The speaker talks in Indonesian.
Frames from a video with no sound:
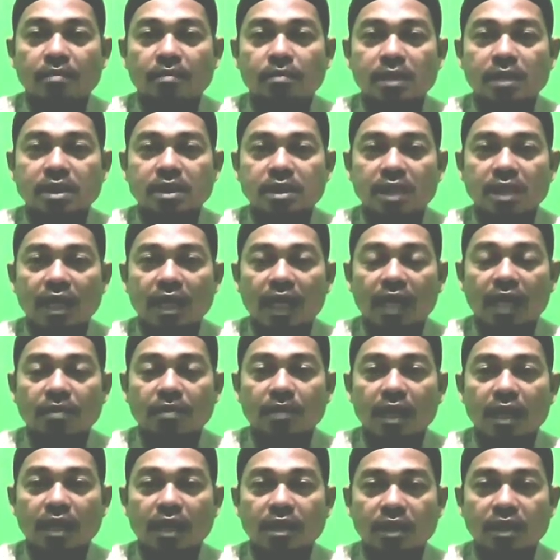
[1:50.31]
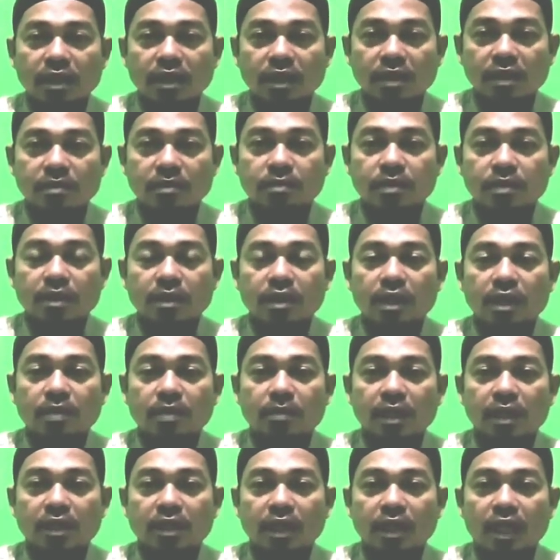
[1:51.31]
menjelang maghrib
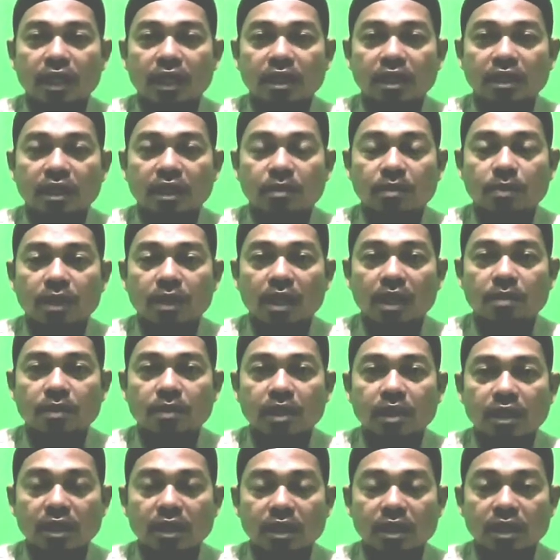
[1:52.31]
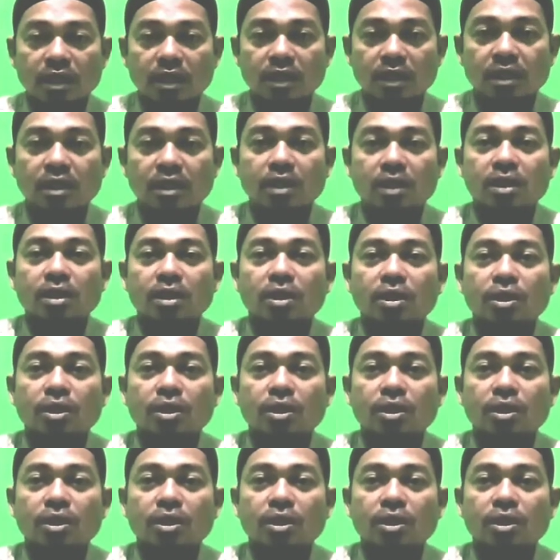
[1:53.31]
dan matahari terbenam ini